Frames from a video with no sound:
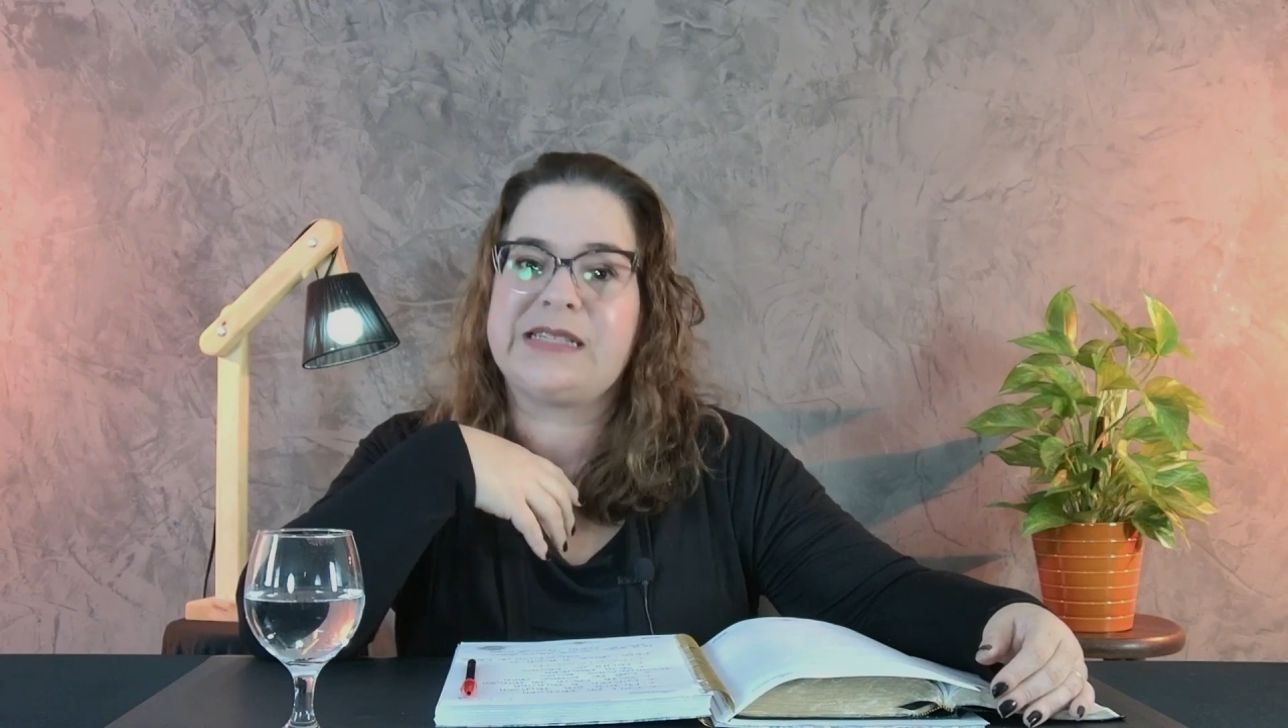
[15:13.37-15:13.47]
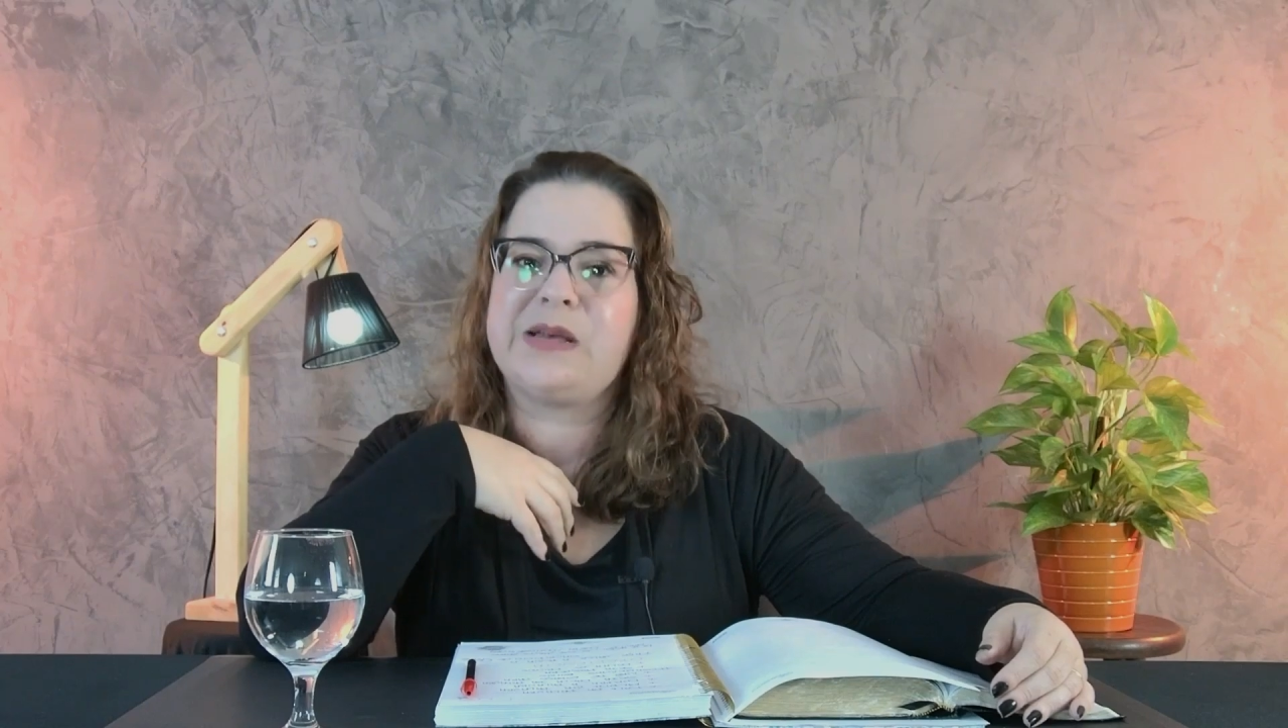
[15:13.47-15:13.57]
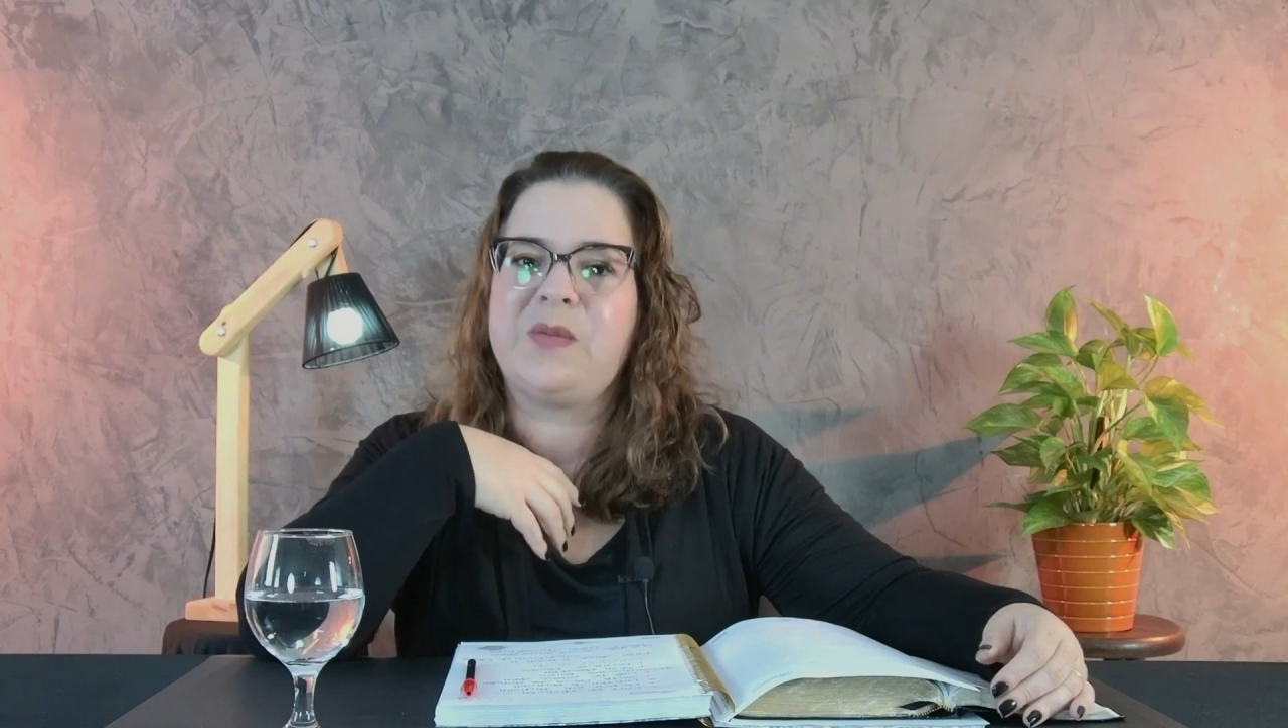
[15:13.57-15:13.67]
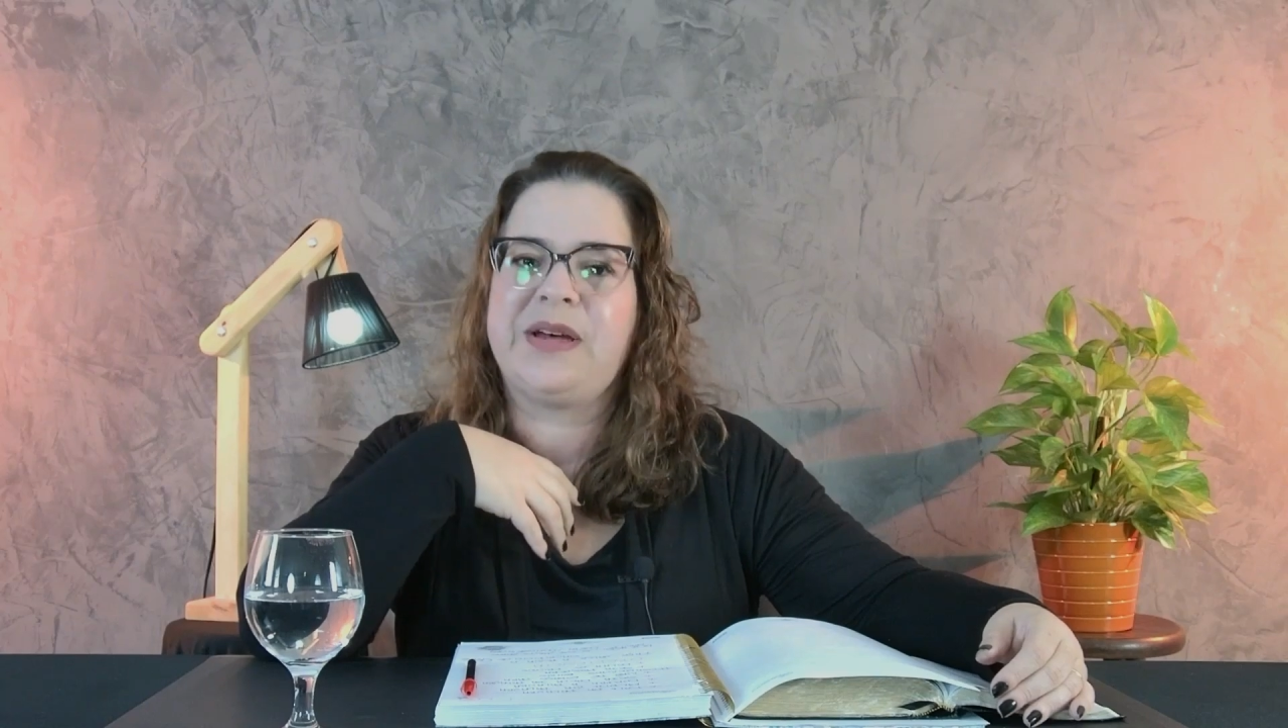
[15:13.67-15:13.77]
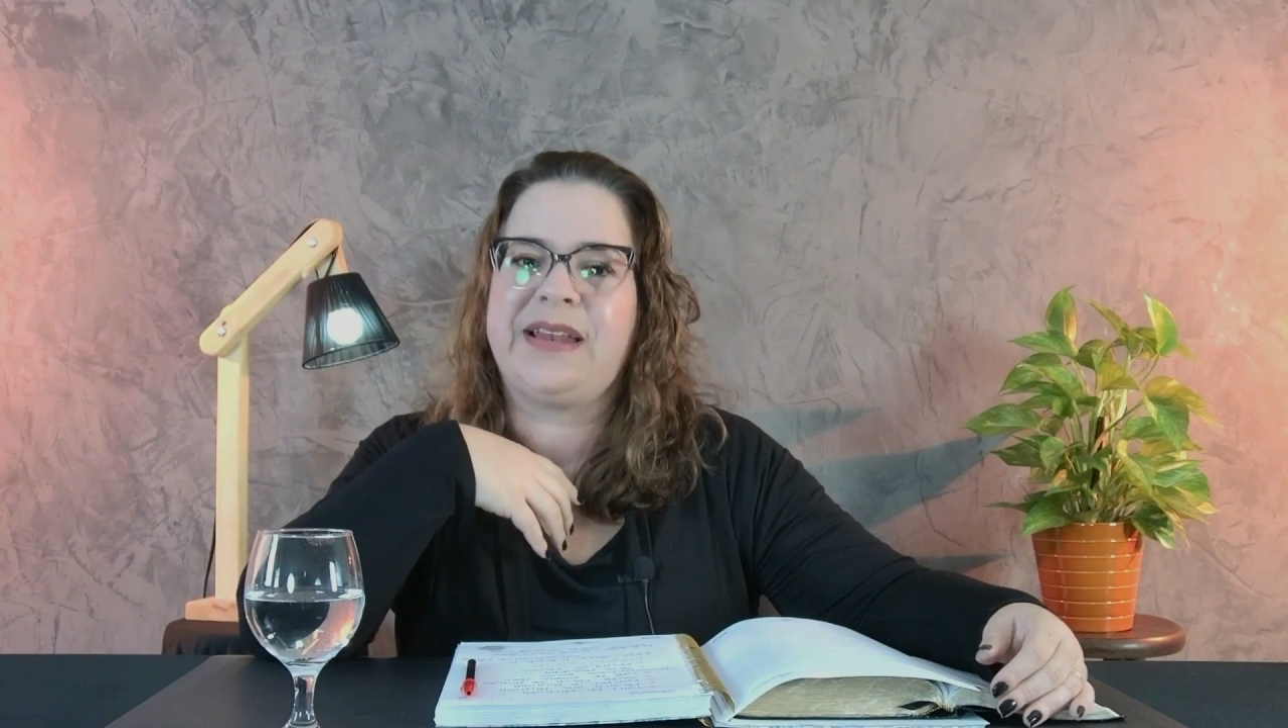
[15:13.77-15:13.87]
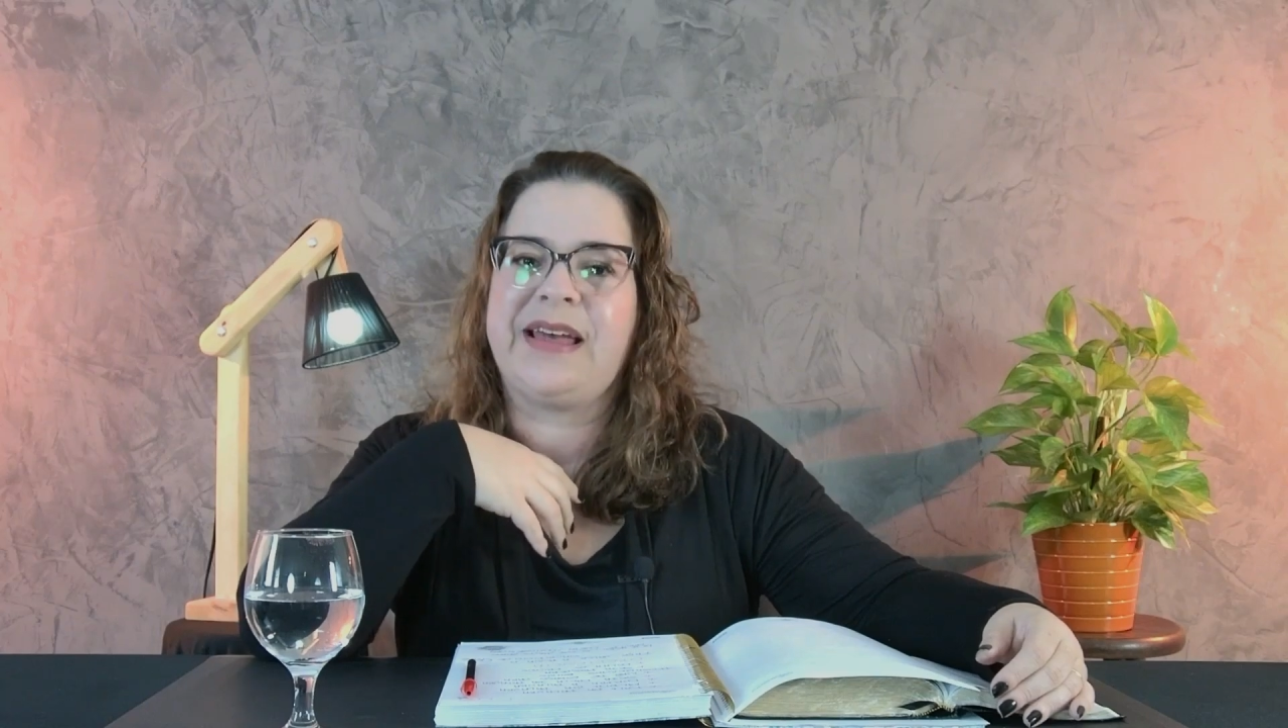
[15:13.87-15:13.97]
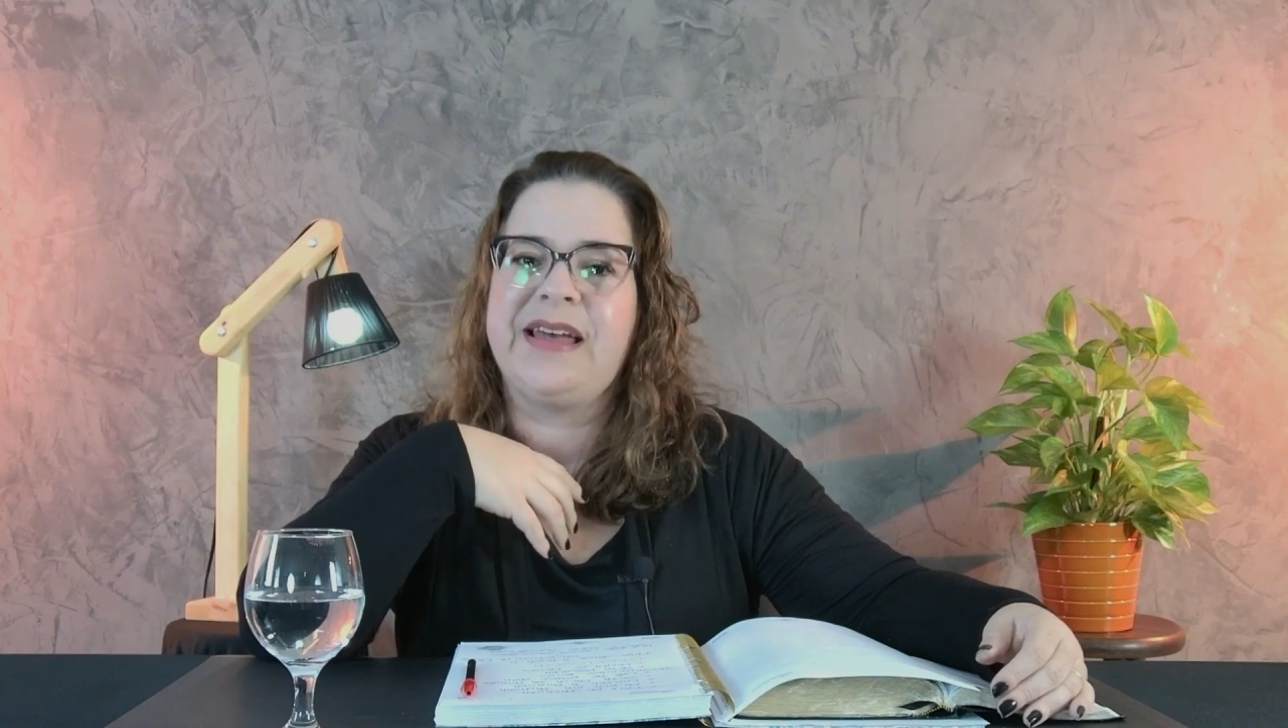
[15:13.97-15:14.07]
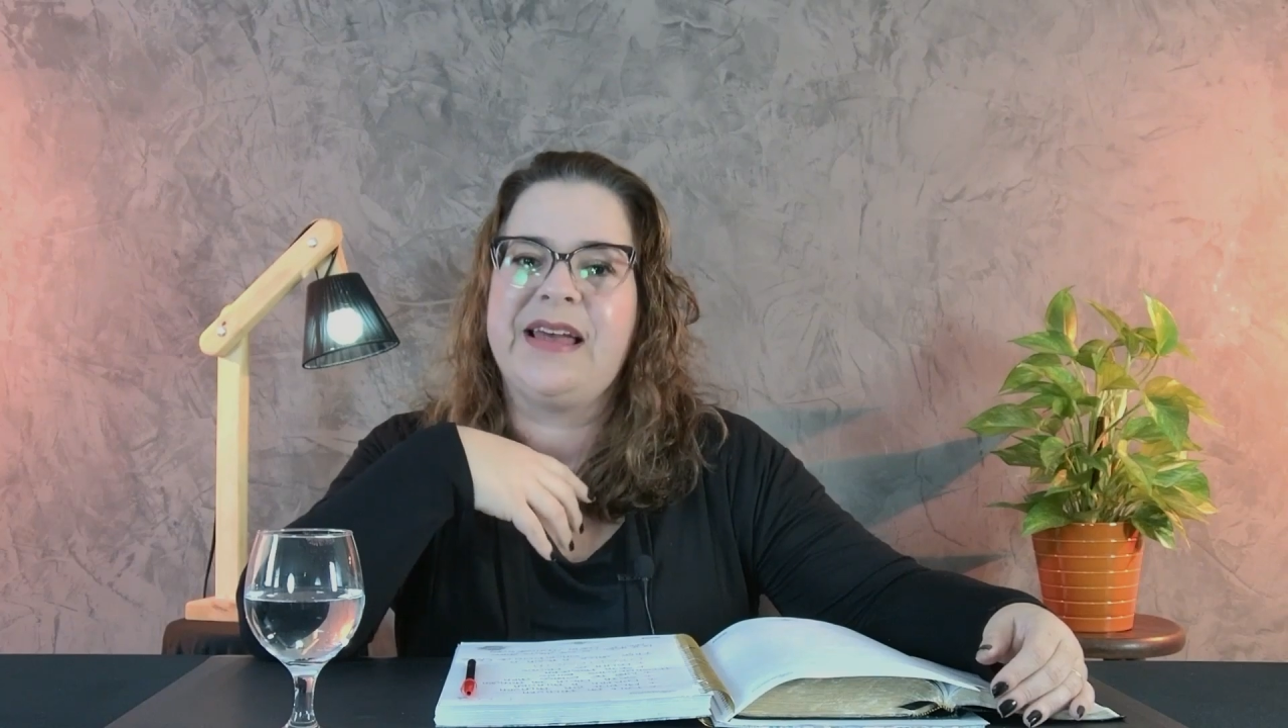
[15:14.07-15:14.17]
semana.